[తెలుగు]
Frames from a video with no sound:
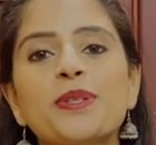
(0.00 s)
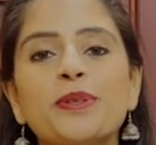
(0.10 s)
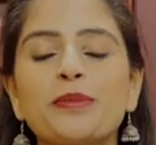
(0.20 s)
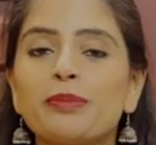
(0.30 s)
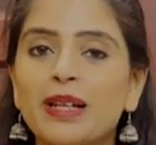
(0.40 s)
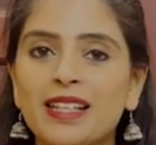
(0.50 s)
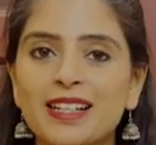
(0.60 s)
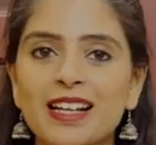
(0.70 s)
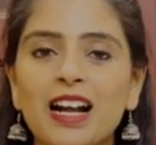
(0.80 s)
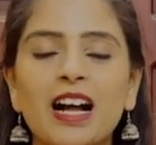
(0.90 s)
సో మన
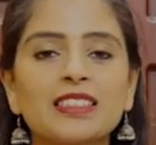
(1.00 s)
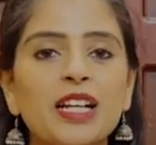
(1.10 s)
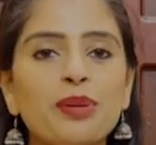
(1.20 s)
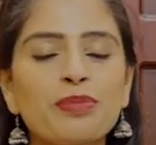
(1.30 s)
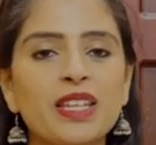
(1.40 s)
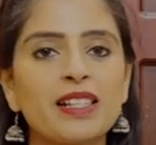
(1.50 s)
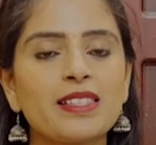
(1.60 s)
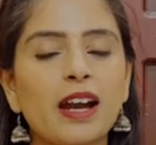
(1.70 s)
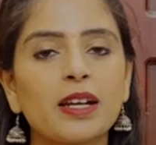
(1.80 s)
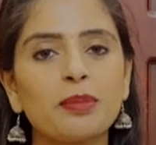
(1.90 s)
దగ్గర ఆషాఢం సేల్
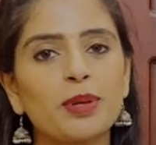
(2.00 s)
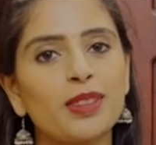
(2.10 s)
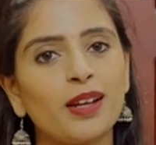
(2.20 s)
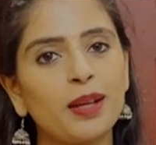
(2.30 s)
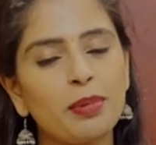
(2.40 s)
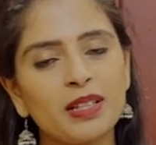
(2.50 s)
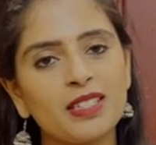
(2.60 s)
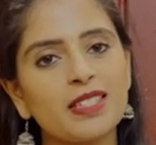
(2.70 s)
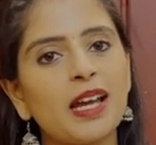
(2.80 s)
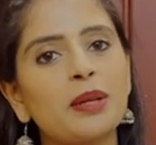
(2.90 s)
స్టార్ట్ అయిపోయిందండి
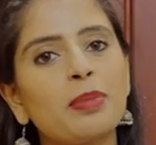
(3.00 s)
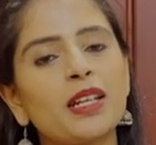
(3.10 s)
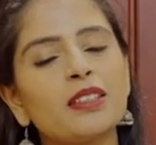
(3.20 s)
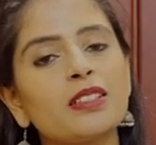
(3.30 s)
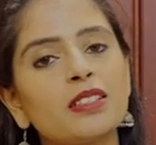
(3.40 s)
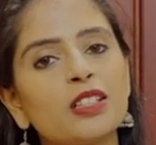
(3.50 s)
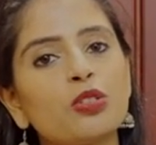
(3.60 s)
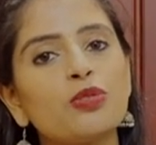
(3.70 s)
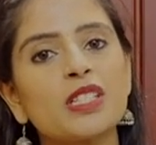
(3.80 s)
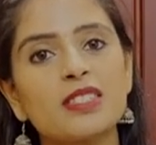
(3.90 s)
ప్రతి శారీ పైన థర్టీ
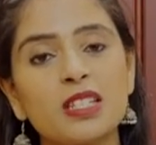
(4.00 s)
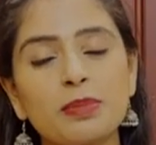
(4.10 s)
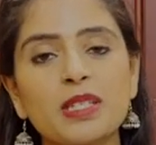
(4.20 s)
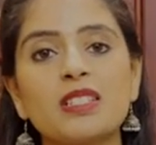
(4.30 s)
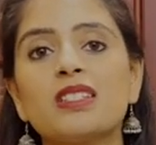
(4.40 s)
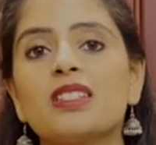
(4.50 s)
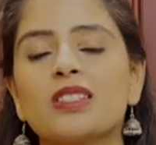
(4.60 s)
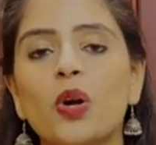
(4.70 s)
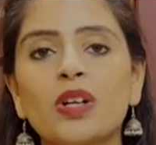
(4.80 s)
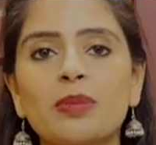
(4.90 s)
టు సిక్స్టీ పర్సెంట్
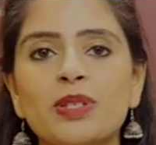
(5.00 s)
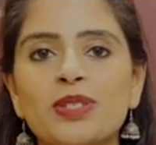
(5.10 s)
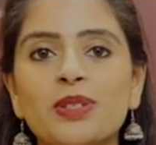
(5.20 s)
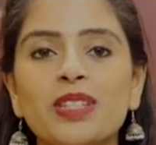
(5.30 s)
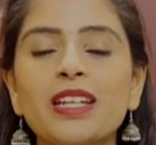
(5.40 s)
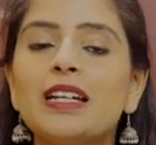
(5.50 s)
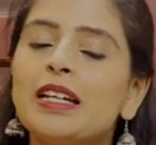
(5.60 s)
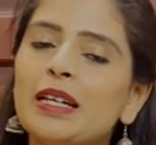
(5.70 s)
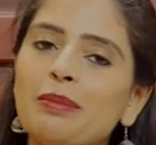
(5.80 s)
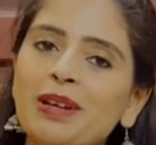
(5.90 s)
డిస్కౌంట్ లభిస్తుంది
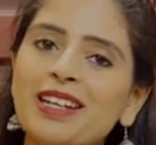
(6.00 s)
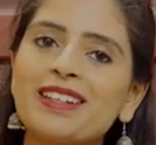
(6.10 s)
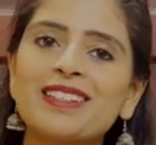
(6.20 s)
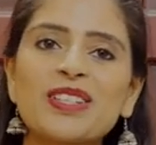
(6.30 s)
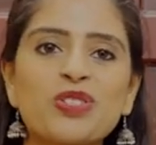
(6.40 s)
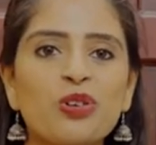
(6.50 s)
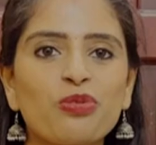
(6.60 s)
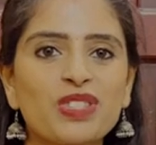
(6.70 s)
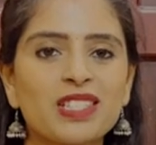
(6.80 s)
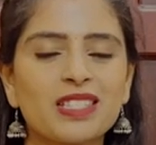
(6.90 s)
ఇమీడియట్ గా
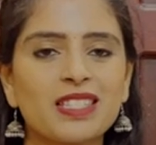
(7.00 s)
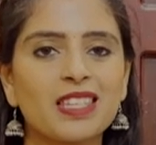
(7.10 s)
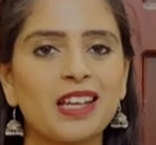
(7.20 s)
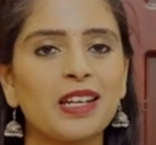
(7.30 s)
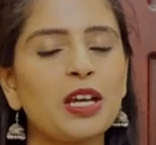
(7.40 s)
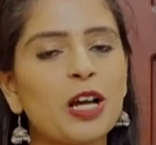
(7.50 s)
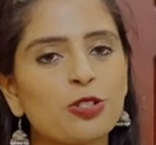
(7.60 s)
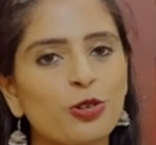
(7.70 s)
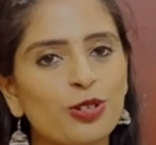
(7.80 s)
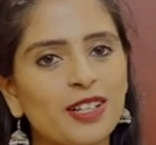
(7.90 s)
స్టోర్ విజిట్ చేసేయండి
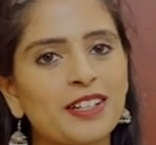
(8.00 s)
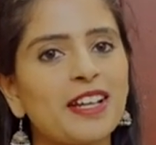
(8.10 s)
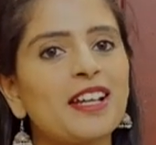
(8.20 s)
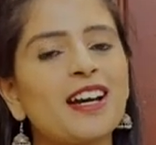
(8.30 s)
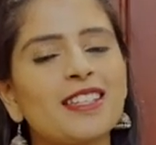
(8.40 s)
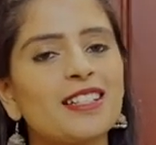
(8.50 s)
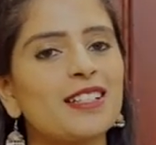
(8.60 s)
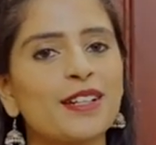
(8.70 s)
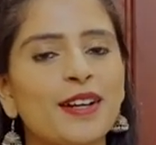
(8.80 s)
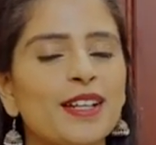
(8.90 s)
అశోక్ నగర్ అయినా హైదర్
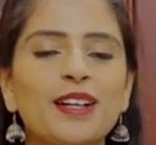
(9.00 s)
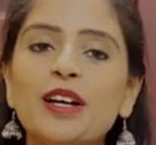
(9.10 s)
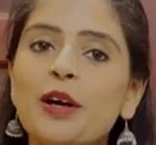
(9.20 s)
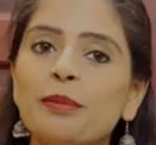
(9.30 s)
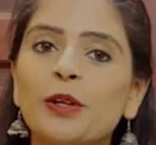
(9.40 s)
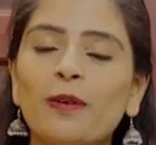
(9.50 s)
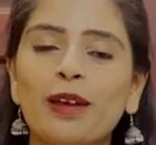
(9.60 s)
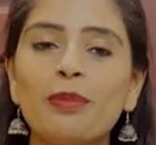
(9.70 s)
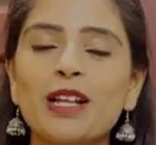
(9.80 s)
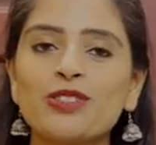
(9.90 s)
నగర్ అయినా మీకు
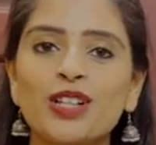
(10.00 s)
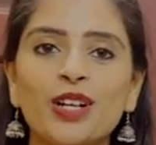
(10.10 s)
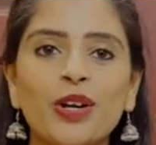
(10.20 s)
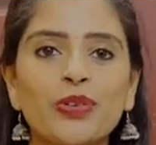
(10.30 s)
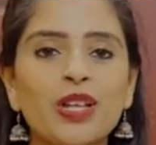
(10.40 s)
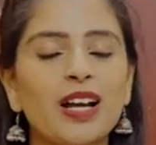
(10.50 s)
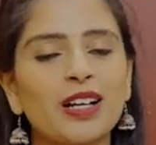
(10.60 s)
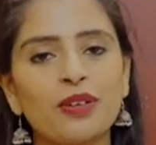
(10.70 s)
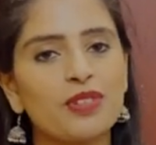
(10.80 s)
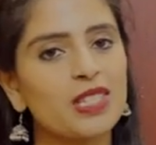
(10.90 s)
ఏ బ్రాంచ్ దగ్గర అయితే
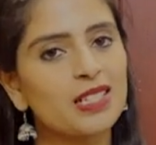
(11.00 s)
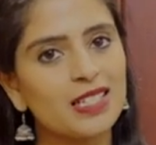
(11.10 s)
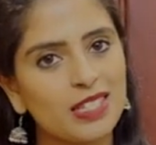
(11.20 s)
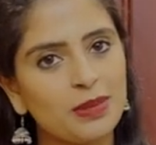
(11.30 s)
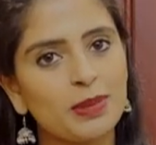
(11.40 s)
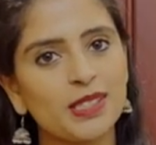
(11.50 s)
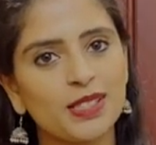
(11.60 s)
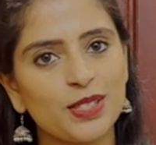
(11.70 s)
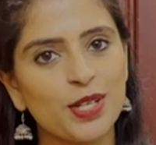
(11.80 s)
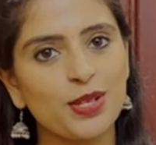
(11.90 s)
అక్కడ విజిట్ చేసి
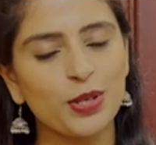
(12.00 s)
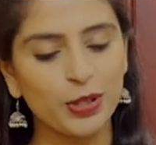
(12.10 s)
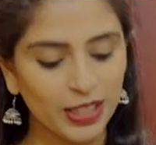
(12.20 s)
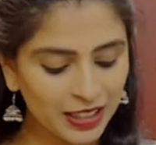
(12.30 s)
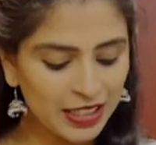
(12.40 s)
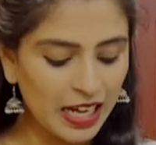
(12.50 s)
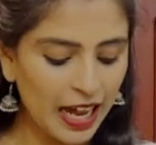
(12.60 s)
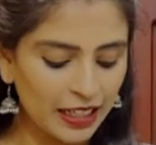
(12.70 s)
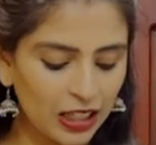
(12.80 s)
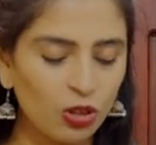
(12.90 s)
పర్చేస్ చేసుకోండి
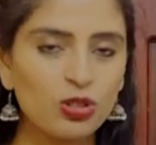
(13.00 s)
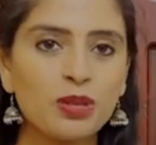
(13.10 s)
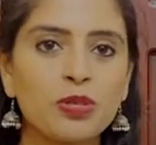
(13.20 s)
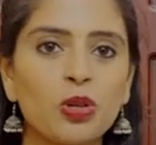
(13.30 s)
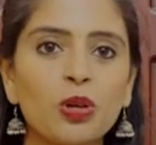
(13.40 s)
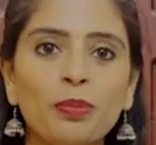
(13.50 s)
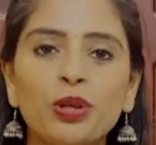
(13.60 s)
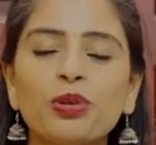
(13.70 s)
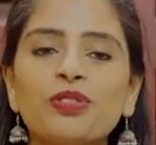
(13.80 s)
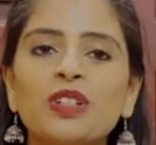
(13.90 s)
అండ్ ఈ రోజు ఎపిసోడ్ లో
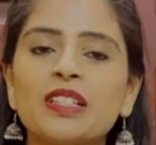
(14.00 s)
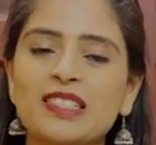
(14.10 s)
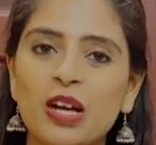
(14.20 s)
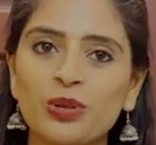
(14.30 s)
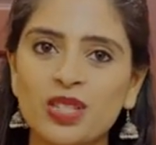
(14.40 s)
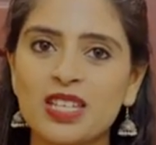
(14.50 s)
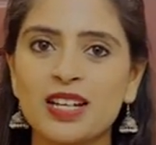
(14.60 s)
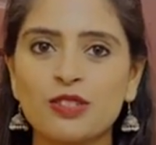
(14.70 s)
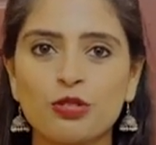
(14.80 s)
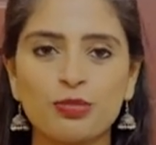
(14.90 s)
బ్యూటిఫుల్ డిస్కౌంటెడ్
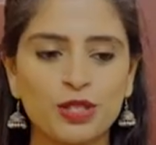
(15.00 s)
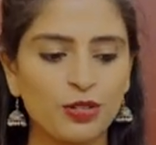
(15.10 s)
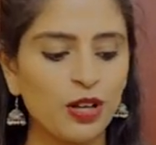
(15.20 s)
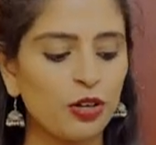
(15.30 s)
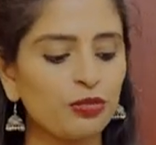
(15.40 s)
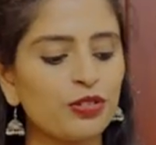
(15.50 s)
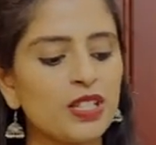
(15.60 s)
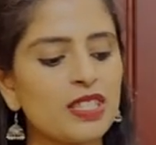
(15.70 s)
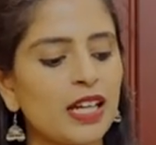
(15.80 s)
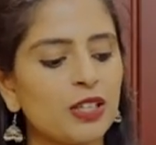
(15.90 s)
శారీస్ చూపిస్తున్నాను
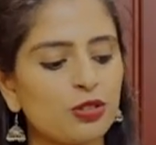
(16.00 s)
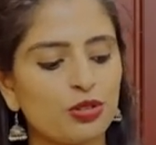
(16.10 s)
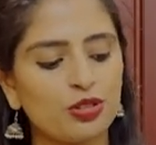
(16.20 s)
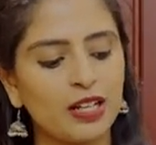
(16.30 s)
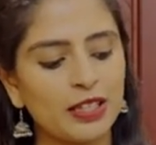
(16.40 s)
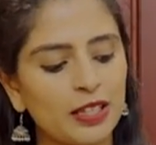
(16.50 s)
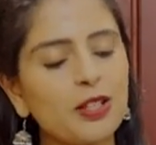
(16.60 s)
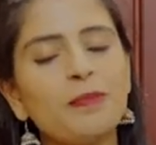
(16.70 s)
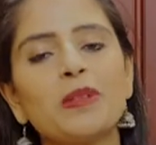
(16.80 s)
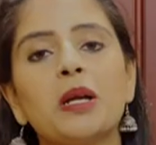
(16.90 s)
ఫస్ట్ శారీ చూస్తున్నారు కదా